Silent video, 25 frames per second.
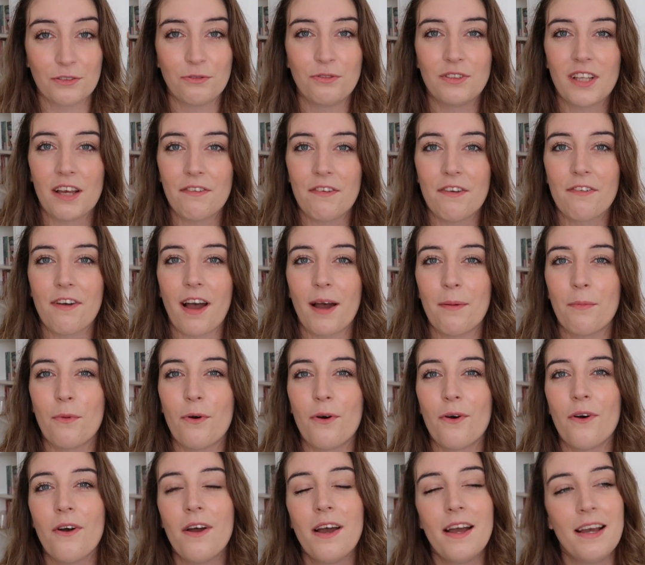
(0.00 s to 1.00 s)
Est-ce que vous avez
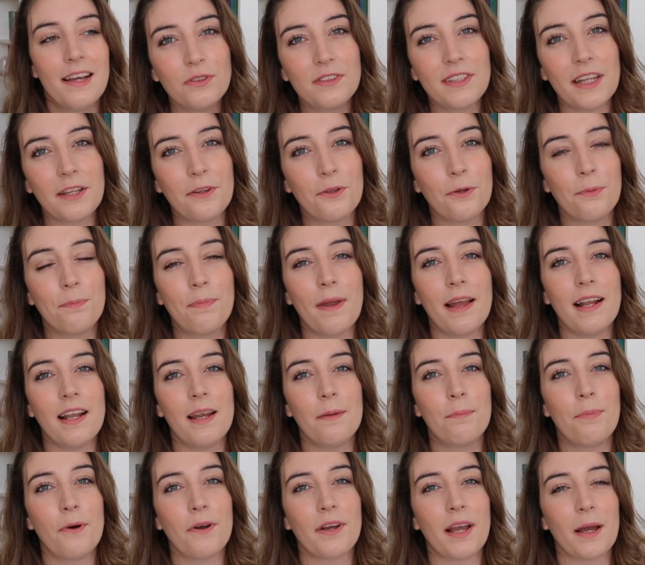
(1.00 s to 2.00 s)
vraiment connu cette
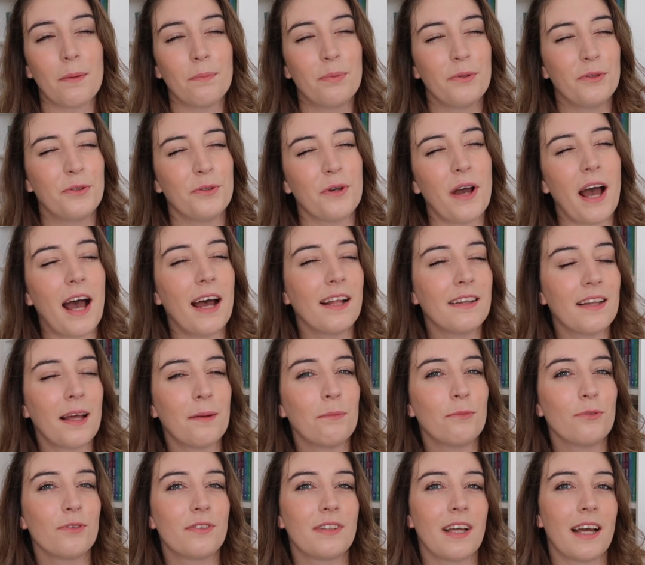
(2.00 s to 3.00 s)
belle époque un peu de
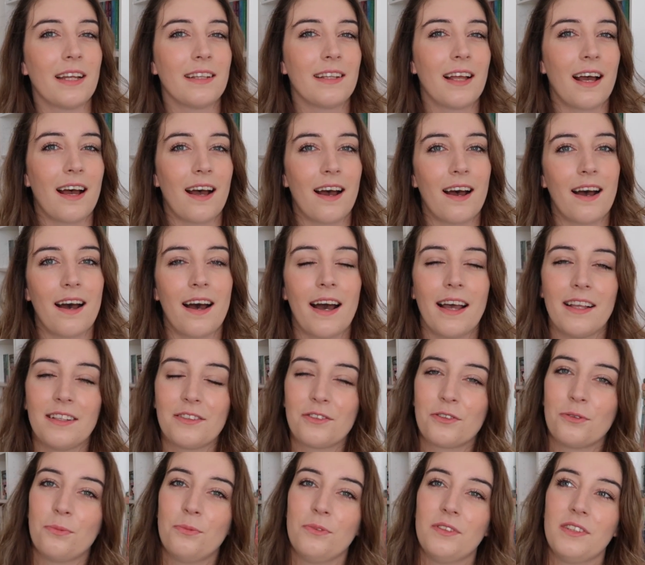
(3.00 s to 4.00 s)
Hannah
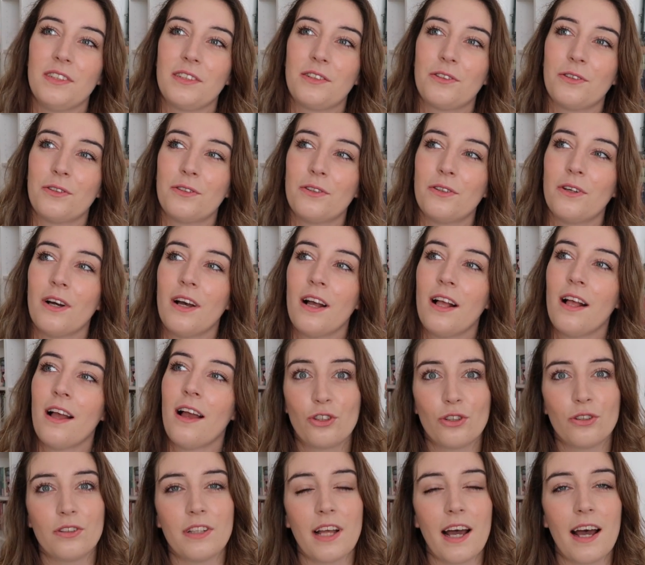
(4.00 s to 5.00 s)
Montana, High School Musical,
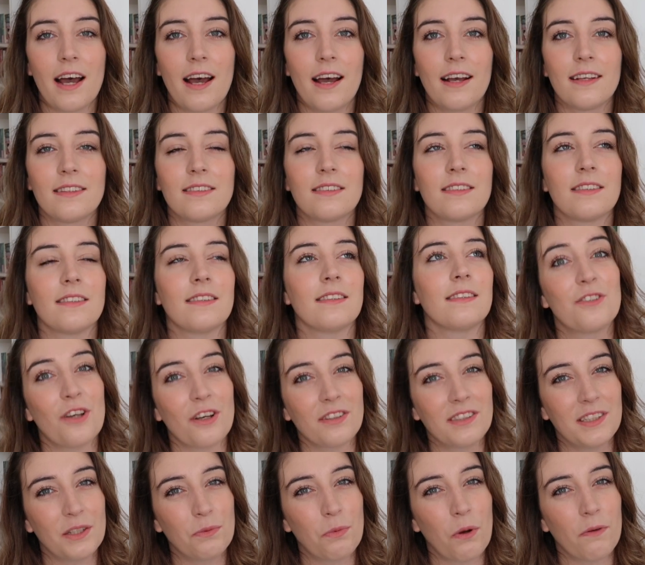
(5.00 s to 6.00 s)
les Jonas, les
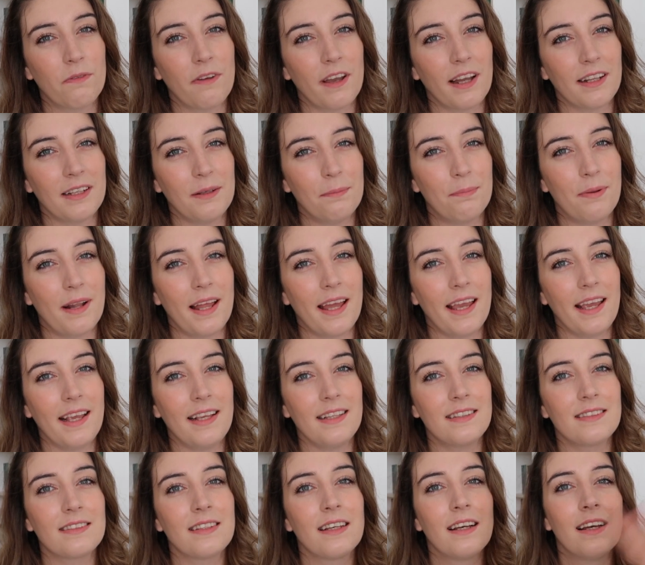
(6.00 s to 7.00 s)
sorciers de Waverly
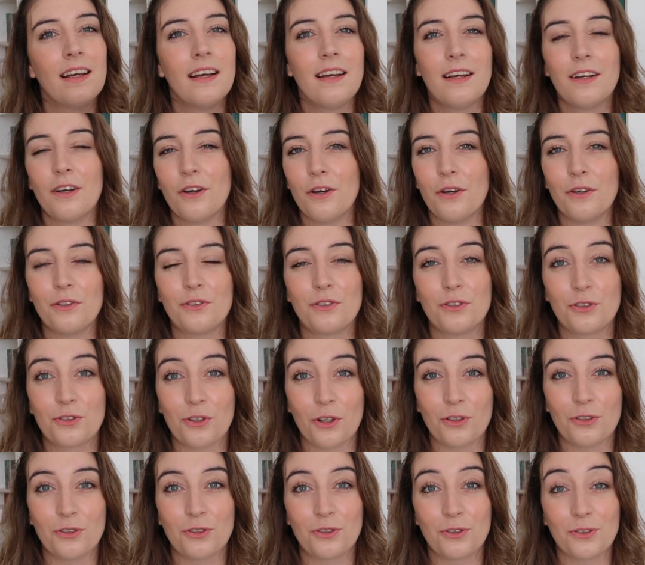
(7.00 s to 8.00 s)
Place euh,
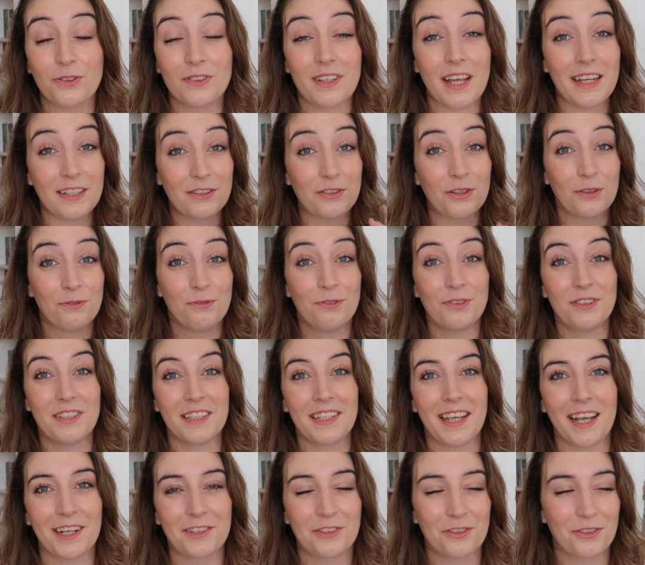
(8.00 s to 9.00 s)
ce genre de choses. Est-ce que vous,
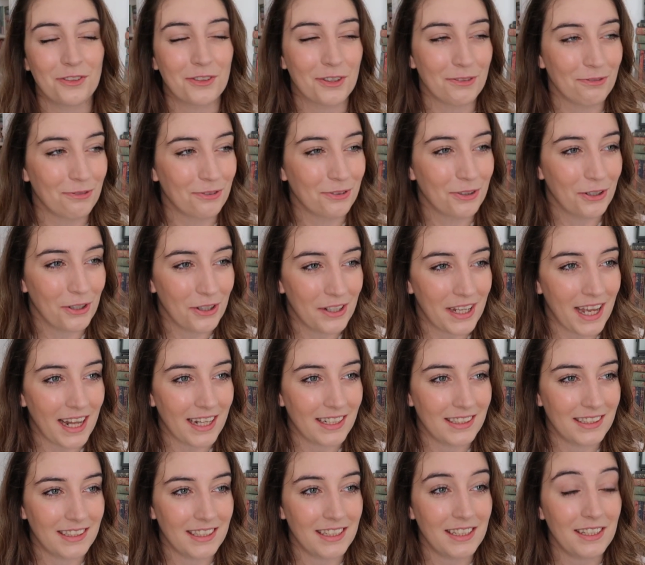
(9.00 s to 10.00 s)
c'est quelque chose que vous
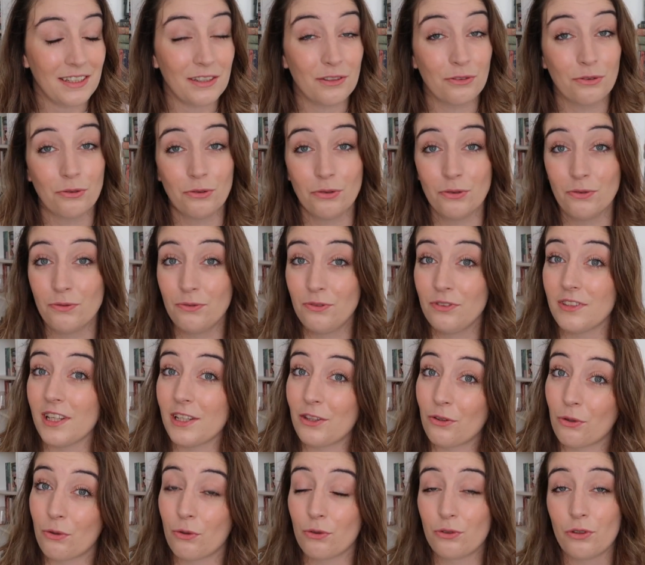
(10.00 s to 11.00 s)
regardiez ou
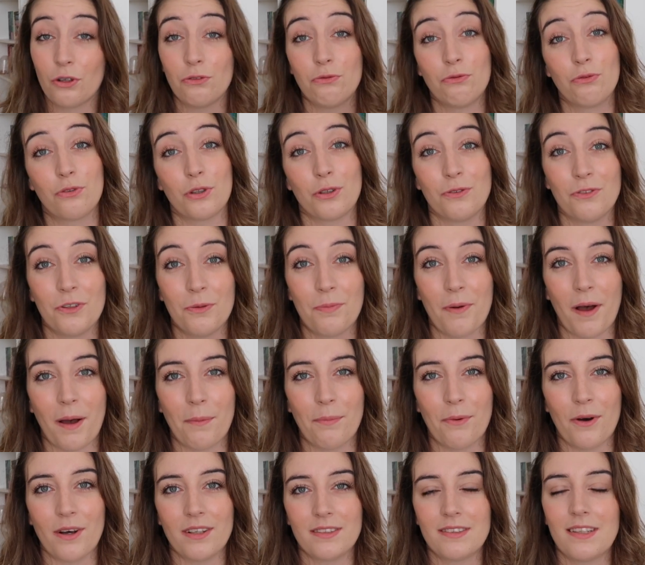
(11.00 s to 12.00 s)
vous êtes trop jeune ou trop vieux
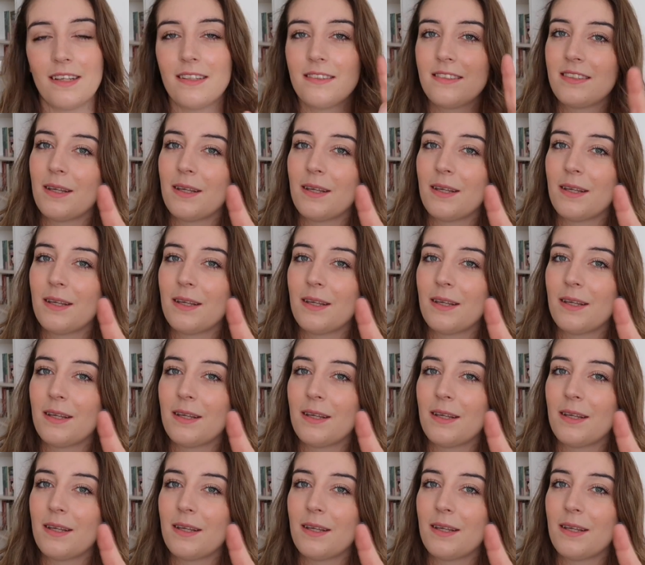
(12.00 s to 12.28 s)
par rapport à